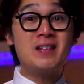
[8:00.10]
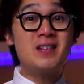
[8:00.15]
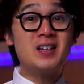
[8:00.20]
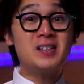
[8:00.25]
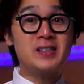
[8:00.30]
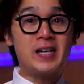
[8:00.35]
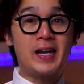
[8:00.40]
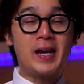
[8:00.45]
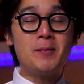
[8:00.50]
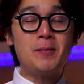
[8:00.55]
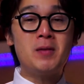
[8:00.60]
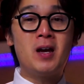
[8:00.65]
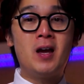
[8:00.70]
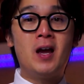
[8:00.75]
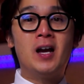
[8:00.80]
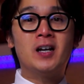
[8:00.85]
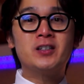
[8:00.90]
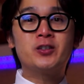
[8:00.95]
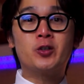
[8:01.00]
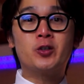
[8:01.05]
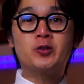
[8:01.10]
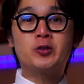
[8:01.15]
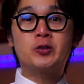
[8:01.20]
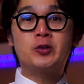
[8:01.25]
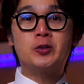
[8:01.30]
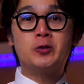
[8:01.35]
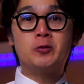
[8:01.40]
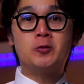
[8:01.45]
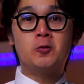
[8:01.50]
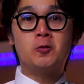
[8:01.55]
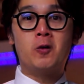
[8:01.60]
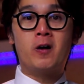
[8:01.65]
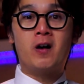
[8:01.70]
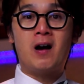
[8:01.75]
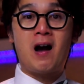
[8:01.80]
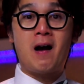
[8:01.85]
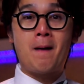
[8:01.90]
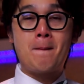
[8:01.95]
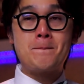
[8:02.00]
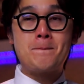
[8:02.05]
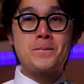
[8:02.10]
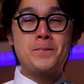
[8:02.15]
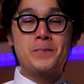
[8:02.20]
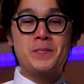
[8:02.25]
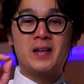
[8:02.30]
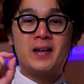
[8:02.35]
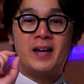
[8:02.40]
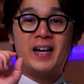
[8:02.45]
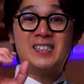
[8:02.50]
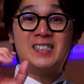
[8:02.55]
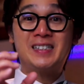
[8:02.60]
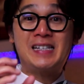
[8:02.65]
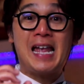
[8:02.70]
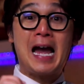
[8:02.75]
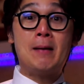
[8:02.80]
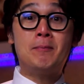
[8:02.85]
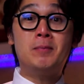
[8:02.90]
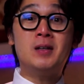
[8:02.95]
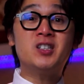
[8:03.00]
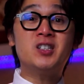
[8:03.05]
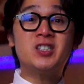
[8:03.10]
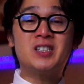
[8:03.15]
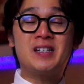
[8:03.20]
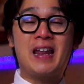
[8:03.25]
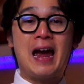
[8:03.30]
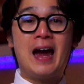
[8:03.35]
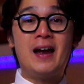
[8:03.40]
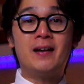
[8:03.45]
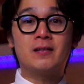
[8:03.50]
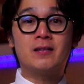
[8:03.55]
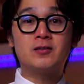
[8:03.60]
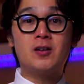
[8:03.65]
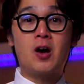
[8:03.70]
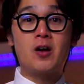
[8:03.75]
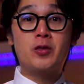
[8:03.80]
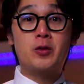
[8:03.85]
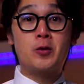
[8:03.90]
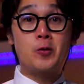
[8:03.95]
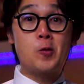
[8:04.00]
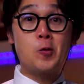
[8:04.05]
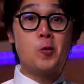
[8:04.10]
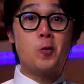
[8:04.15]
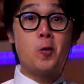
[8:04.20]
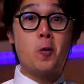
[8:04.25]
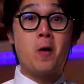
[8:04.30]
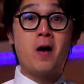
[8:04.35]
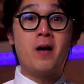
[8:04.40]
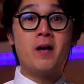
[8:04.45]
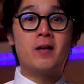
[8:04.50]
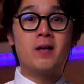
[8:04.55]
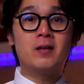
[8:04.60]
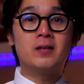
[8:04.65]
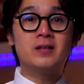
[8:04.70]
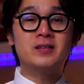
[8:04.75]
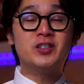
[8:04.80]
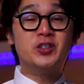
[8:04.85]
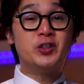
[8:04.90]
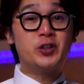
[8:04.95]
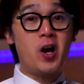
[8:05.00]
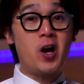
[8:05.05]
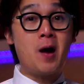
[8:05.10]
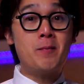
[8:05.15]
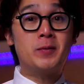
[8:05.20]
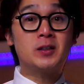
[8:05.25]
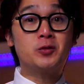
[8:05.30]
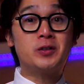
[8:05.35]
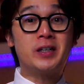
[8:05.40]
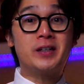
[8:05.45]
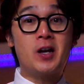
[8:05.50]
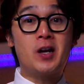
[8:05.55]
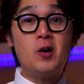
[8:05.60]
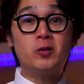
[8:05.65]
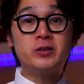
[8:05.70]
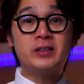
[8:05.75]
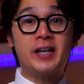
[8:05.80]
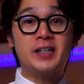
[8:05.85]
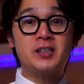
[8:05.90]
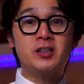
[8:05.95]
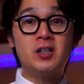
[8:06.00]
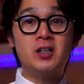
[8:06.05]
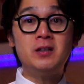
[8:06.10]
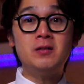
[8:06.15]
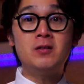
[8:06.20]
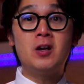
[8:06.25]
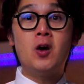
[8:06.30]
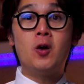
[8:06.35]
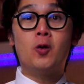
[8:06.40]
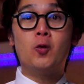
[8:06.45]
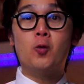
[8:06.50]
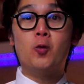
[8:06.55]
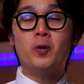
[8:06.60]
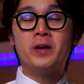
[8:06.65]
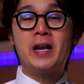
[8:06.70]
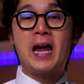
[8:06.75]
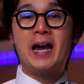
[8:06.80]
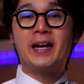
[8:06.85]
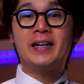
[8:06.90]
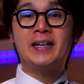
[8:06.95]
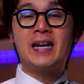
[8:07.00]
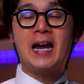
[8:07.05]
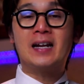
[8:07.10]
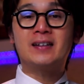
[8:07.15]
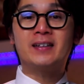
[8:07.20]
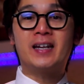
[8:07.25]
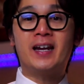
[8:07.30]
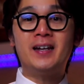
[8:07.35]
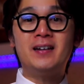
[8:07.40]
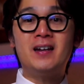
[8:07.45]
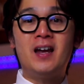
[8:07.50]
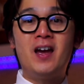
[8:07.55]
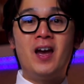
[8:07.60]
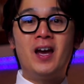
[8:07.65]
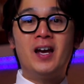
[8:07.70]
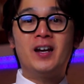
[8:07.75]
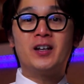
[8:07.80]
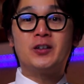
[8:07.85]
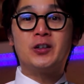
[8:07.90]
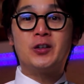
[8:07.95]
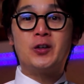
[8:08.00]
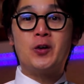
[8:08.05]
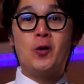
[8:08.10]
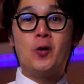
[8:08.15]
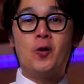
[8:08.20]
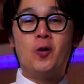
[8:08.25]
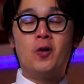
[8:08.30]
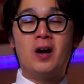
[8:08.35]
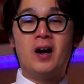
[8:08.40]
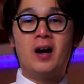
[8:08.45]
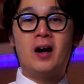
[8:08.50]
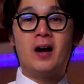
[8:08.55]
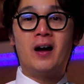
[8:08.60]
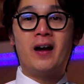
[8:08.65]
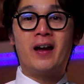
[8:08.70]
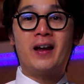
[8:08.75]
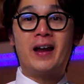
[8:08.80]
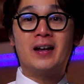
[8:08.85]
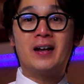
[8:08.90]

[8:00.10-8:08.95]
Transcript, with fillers: the same. So to uh, establish that through geometry notation, uunahin natin yung uh,